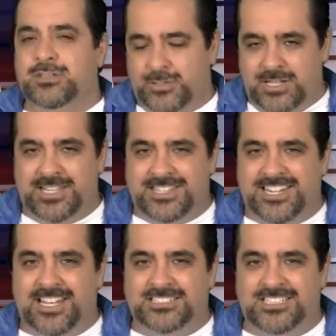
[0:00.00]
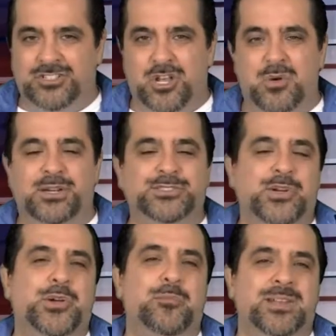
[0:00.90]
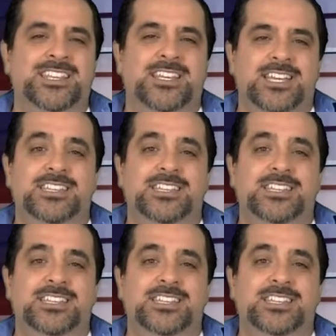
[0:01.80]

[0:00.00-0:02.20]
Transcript: donde tendrán acceso a la versión completa y